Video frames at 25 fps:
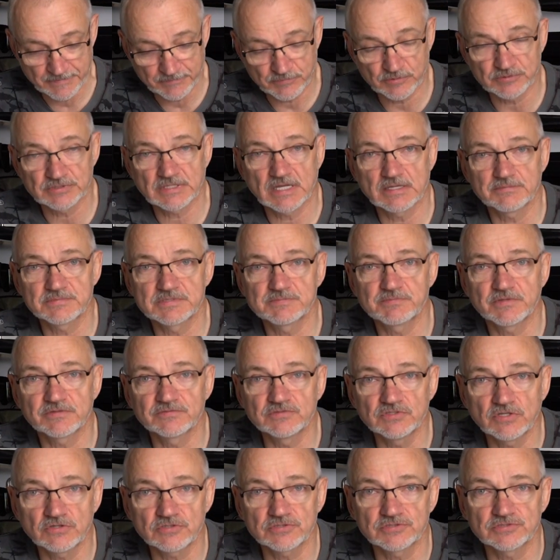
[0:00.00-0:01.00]
bo tam z
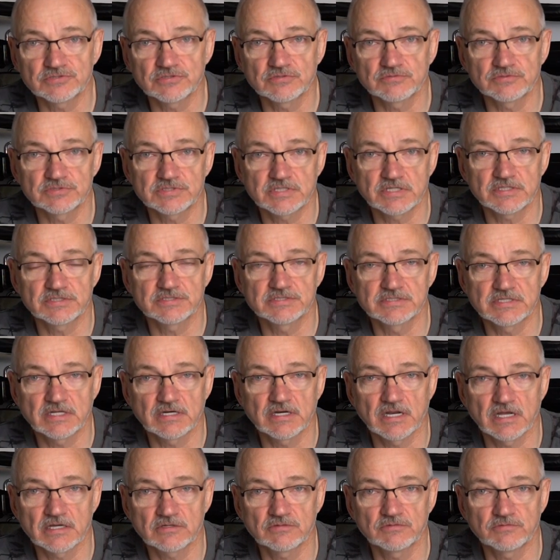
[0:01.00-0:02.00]
pewnością część
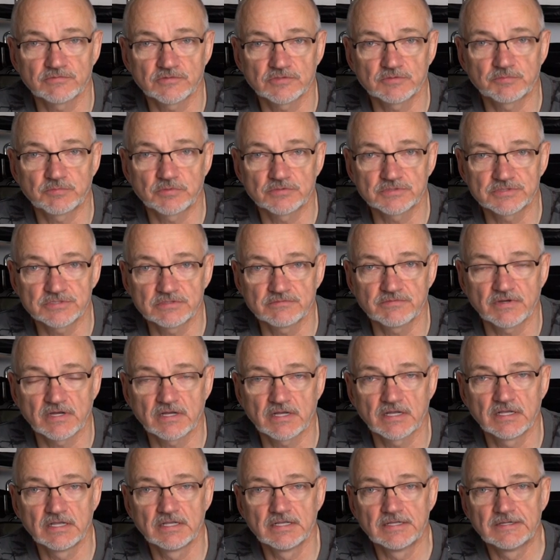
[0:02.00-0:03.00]
tarlaków
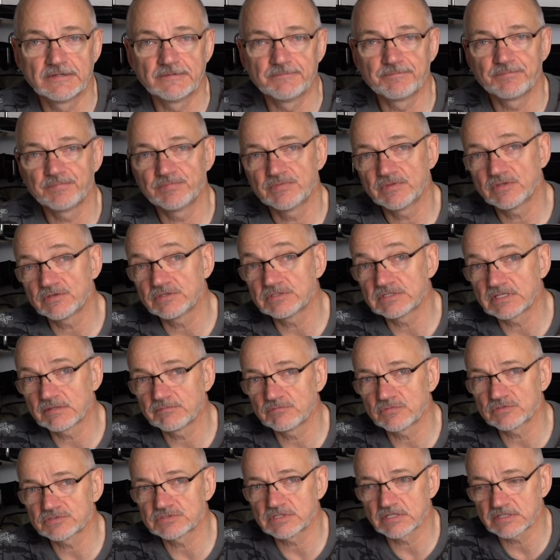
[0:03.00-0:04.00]
odpoczywa, no i
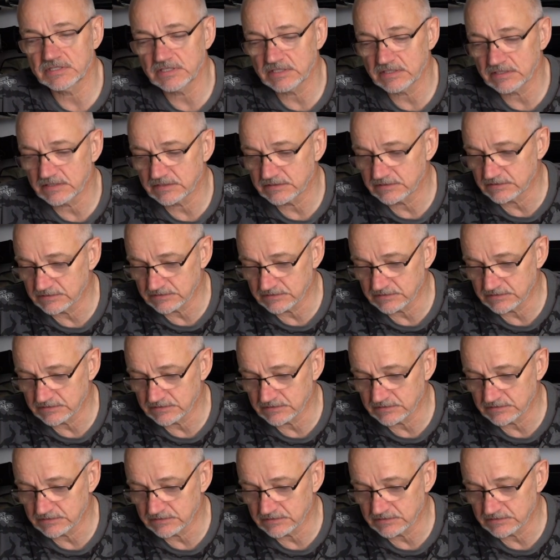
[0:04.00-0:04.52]
tam można je y,